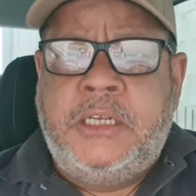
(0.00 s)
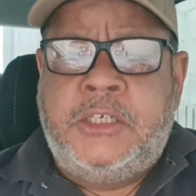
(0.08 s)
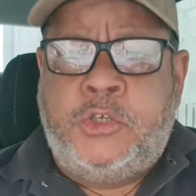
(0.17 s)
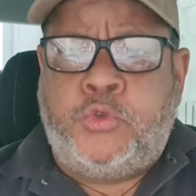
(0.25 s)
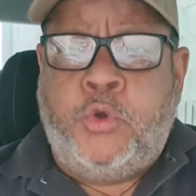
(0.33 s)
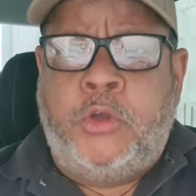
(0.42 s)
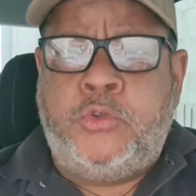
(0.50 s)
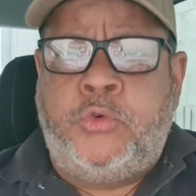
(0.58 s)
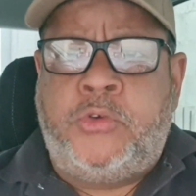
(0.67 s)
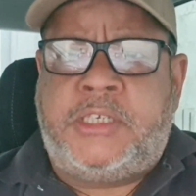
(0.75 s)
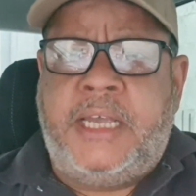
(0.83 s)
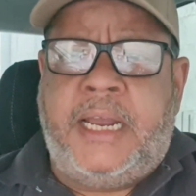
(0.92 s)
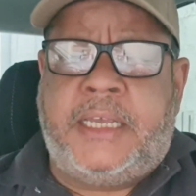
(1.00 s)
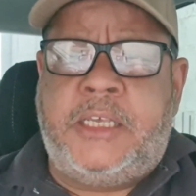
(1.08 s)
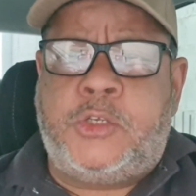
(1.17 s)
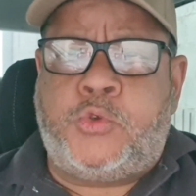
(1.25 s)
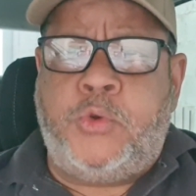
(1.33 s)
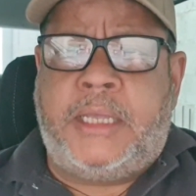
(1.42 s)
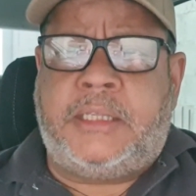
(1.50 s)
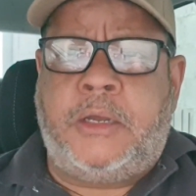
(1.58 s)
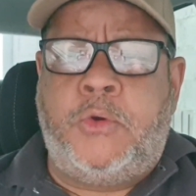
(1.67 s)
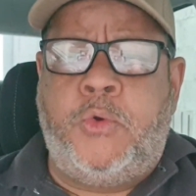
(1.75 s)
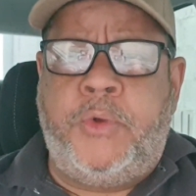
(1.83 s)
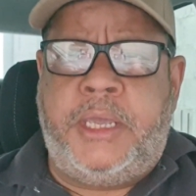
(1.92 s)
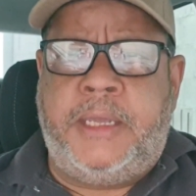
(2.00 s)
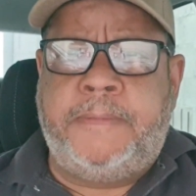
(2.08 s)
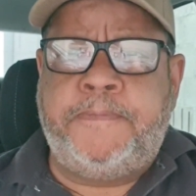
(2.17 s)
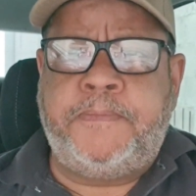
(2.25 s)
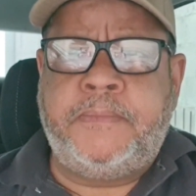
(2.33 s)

de todo, será que isso é tão ruim?